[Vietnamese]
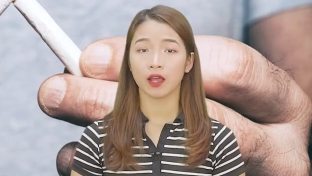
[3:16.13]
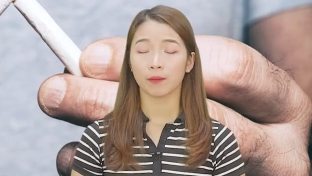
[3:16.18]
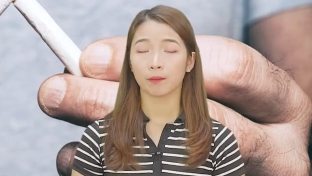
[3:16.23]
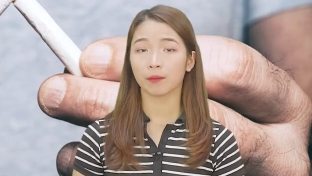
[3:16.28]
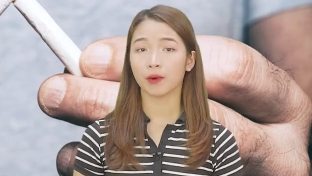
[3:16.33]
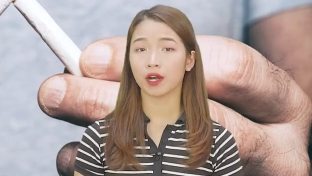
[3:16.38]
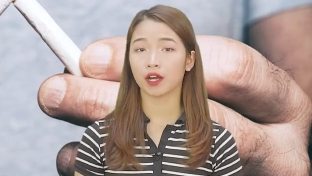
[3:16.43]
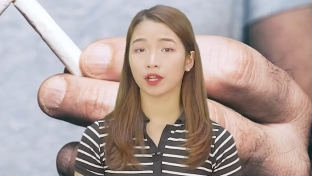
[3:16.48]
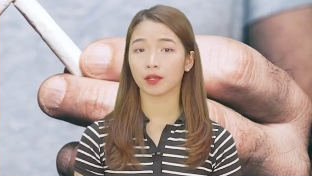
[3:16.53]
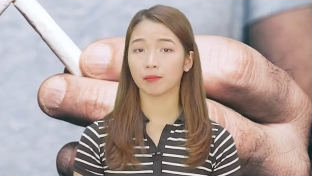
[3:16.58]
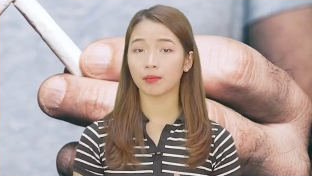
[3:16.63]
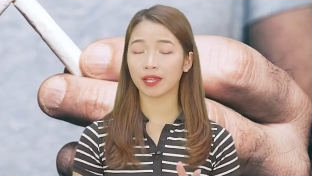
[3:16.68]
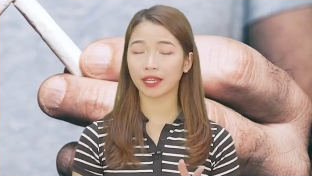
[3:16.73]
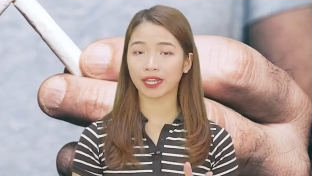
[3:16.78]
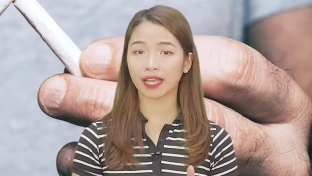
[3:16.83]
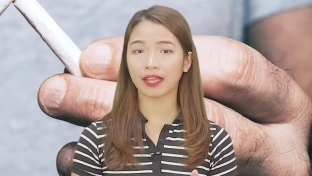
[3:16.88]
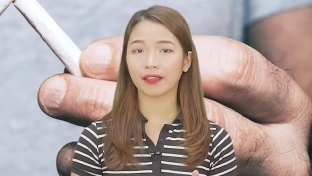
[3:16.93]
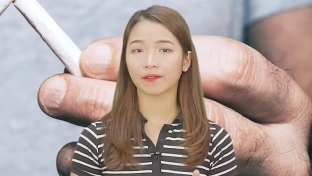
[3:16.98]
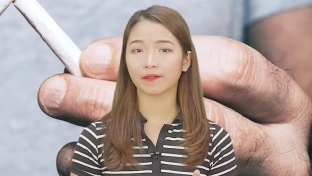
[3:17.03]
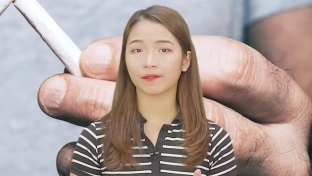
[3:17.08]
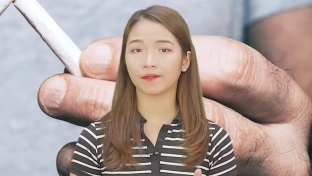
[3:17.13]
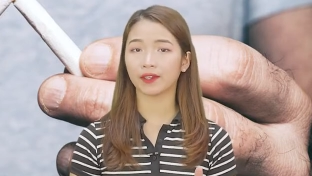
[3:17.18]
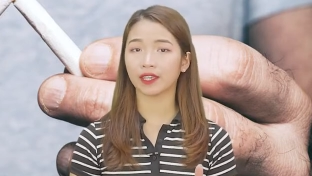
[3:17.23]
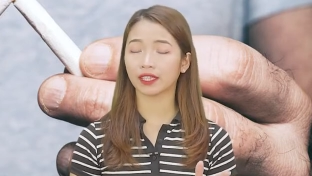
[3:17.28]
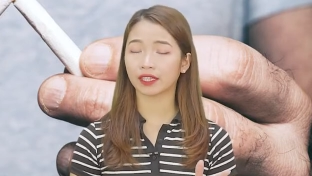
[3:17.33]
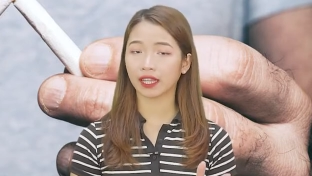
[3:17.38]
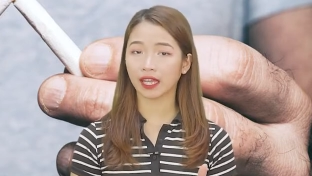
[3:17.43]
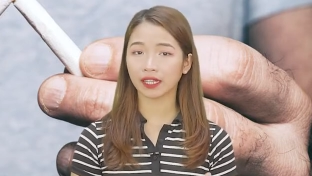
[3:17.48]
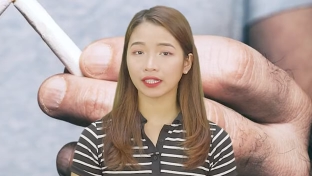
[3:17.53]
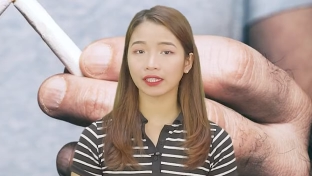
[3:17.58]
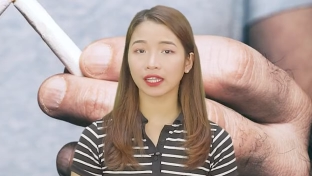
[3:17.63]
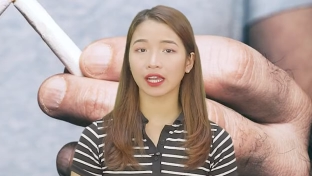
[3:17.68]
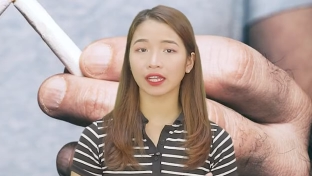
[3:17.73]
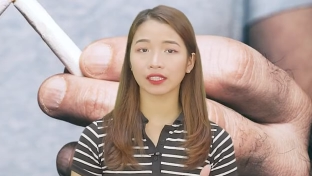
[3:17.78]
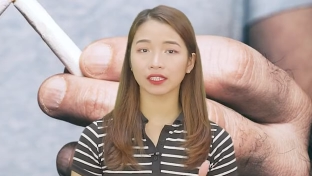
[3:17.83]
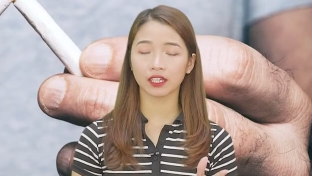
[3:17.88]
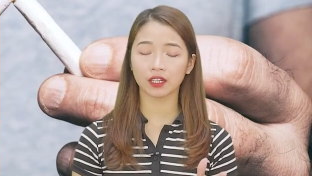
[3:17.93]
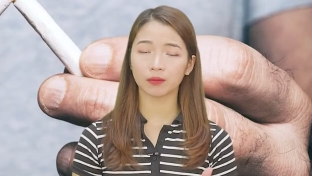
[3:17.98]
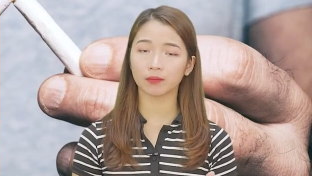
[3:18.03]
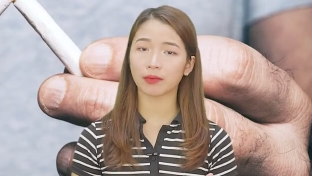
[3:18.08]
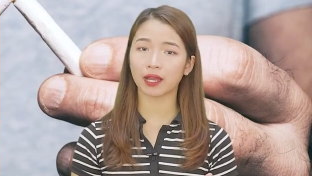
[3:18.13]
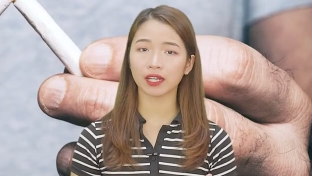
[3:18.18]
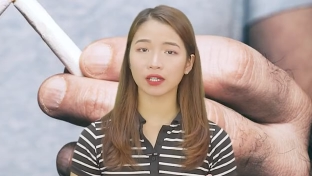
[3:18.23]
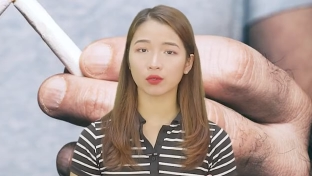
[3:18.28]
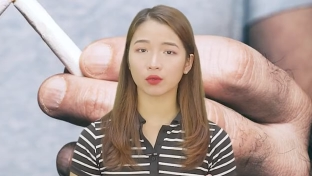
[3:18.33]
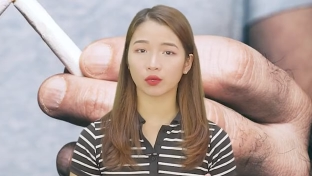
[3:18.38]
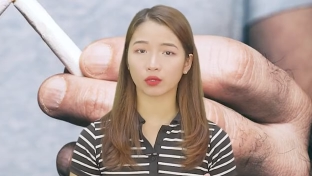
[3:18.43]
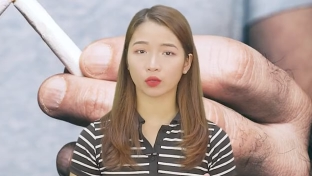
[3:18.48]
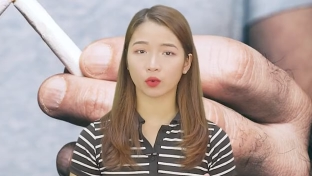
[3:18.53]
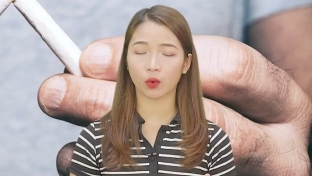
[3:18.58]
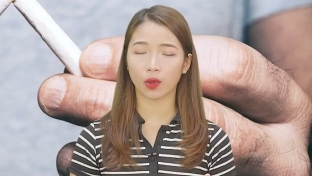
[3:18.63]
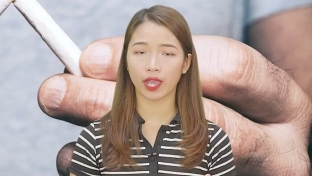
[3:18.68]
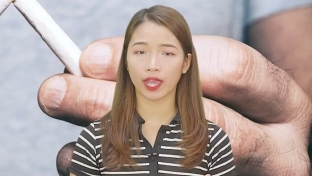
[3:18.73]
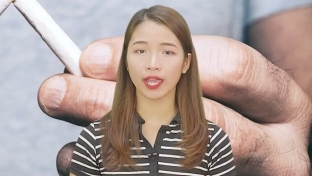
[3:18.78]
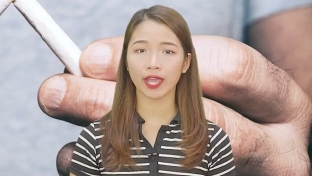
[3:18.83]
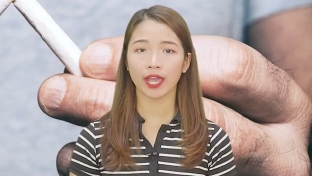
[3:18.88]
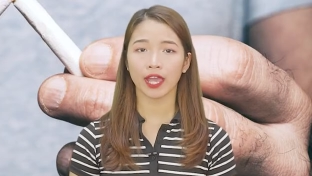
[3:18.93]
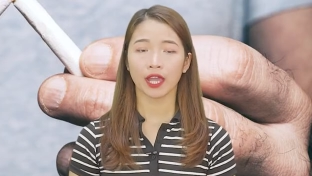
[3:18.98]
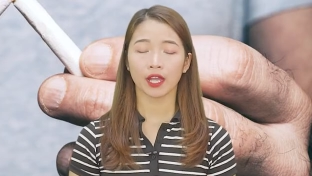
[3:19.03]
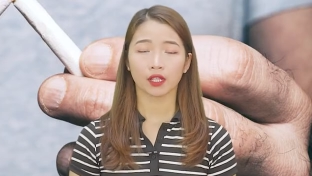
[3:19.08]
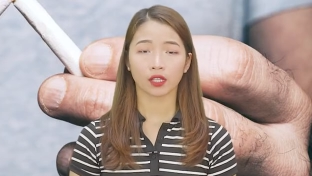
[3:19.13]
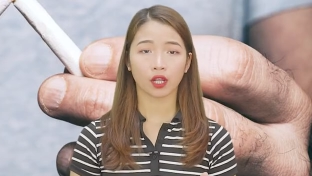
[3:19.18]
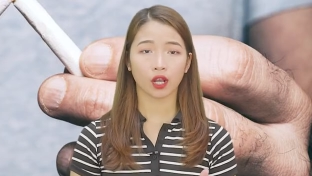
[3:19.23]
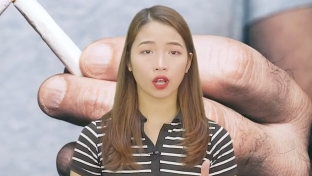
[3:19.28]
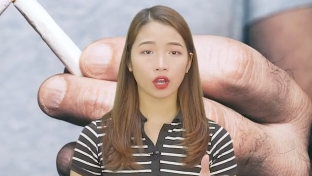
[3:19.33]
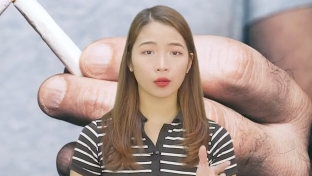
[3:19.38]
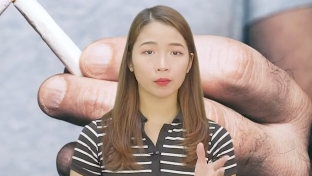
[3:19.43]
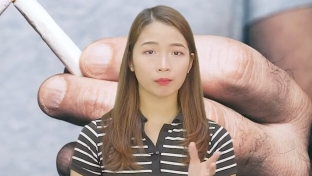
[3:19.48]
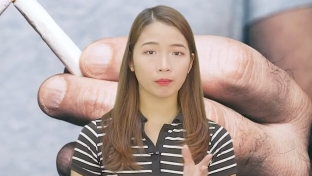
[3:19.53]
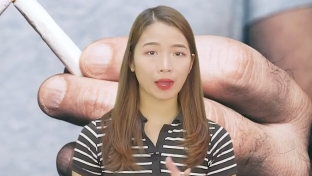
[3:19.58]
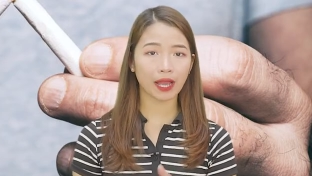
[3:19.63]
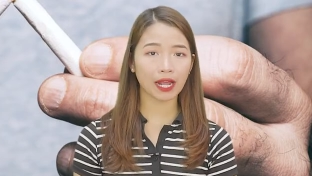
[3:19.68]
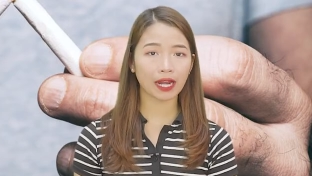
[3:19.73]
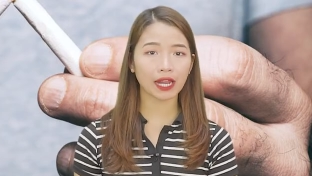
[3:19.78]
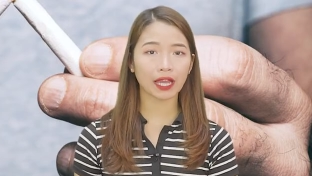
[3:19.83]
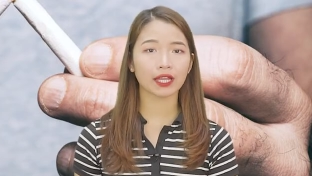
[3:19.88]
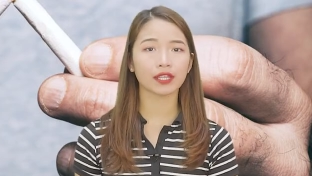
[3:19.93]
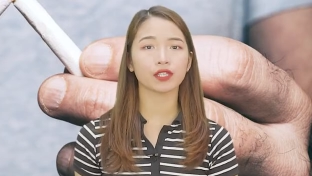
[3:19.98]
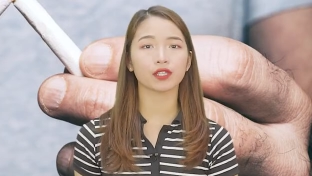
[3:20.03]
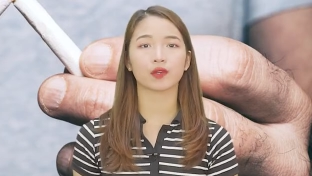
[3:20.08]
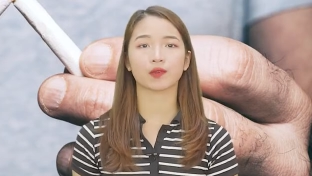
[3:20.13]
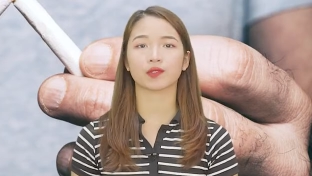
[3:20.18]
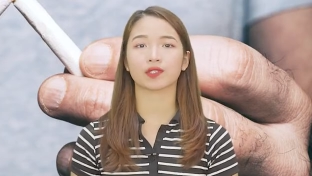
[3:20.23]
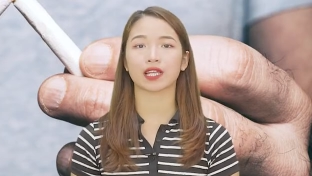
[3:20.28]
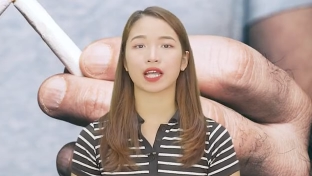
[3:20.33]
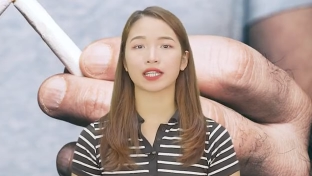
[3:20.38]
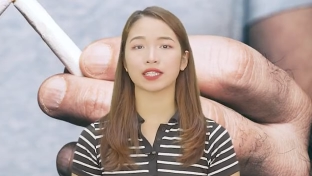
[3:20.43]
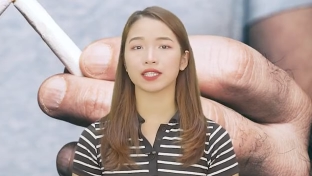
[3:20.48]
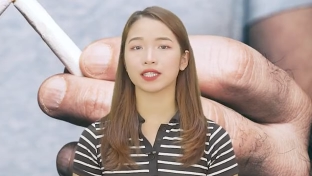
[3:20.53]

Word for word: Bởi bên cạnh vị thanh thanh thơm mát của quế, nó còn mang lại nhiều giá